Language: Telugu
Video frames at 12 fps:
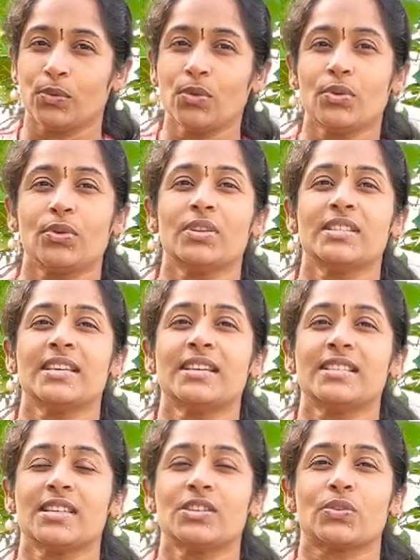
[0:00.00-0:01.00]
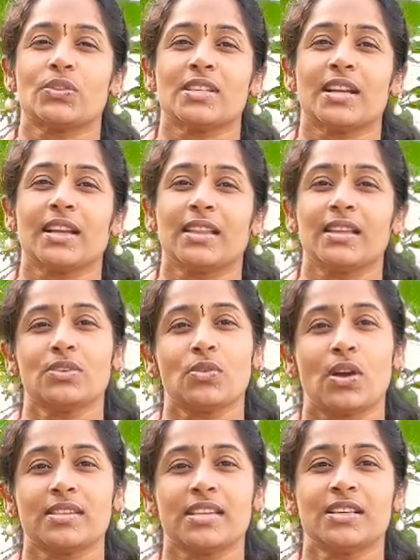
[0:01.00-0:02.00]
ఊరు నుండి సీడ్స్ తీసుకొచ్చాం కదా
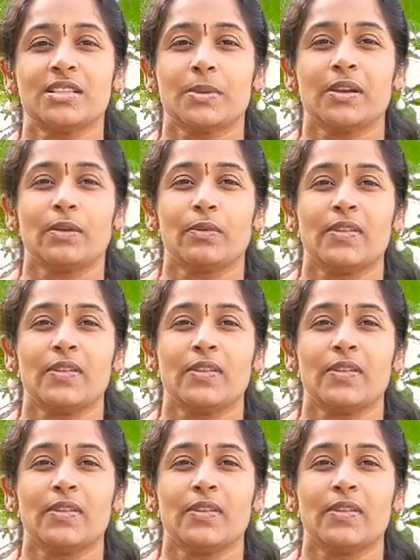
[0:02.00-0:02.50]
సో ఆ సీడ్స్